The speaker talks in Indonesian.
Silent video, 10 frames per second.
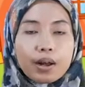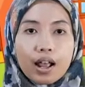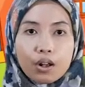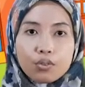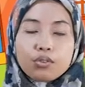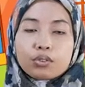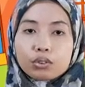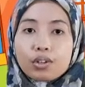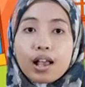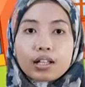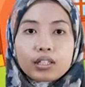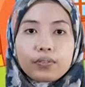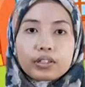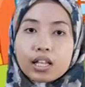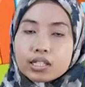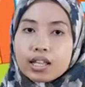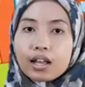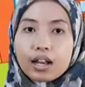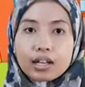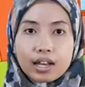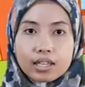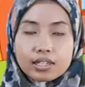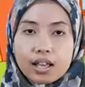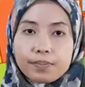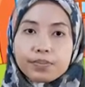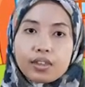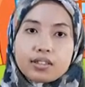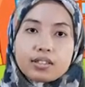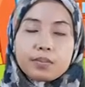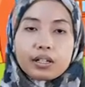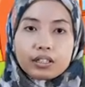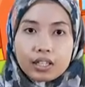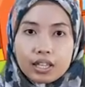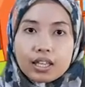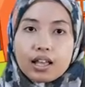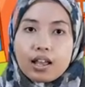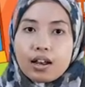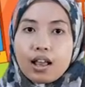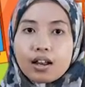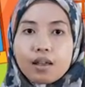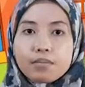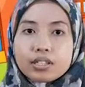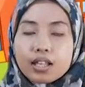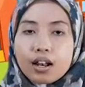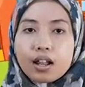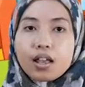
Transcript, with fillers: berlaku untuk aktivitas yang lain-lainnya seperti anak-anak misal